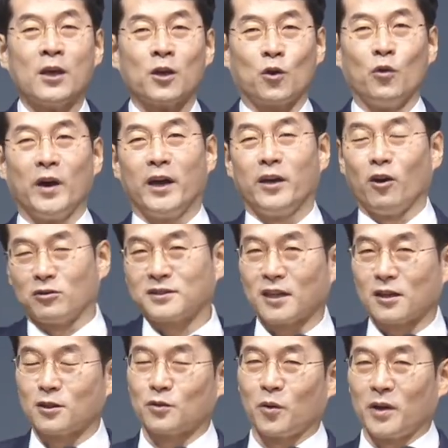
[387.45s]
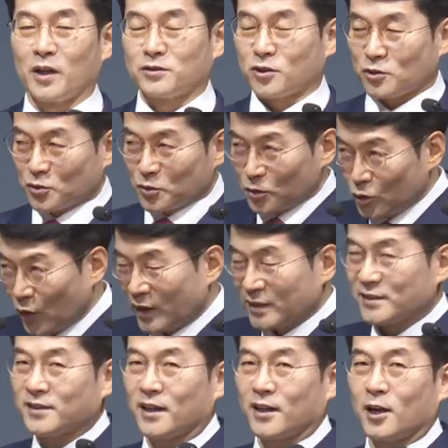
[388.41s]
교회 역사를 통해서
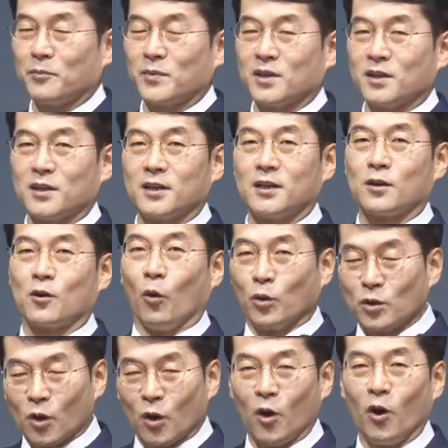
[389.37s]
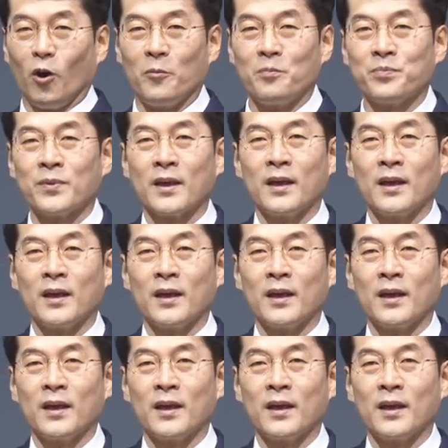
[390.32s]
순교한 사람들, 공로,